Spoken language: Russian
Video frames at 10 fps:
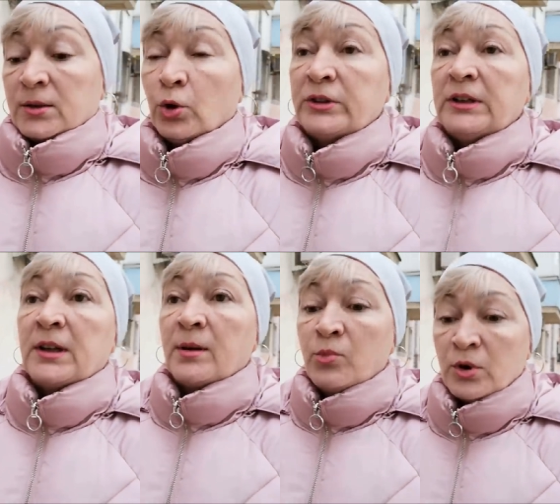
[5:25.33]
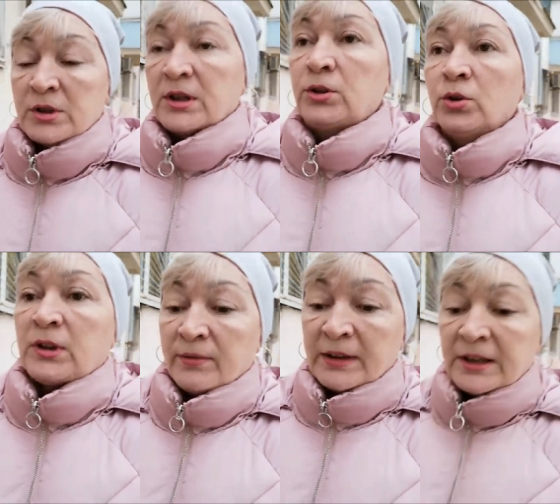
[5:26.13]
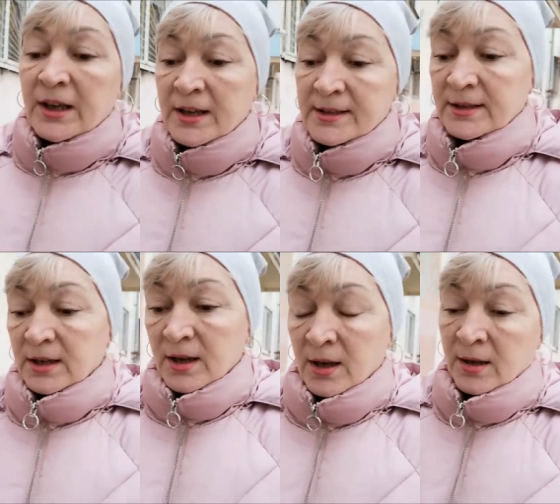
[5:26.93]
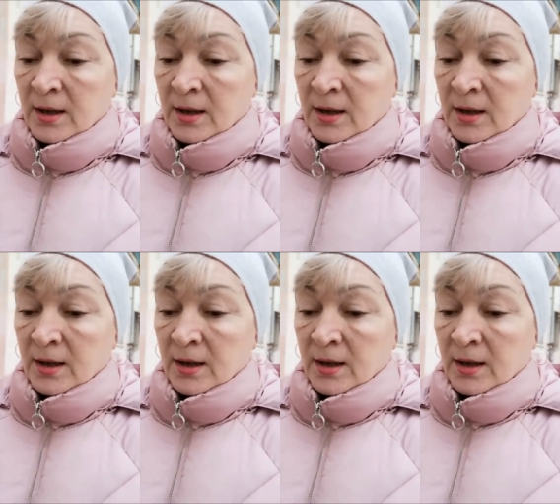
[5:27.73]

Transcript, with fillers: кто-то на работе, кто-то в отъезде.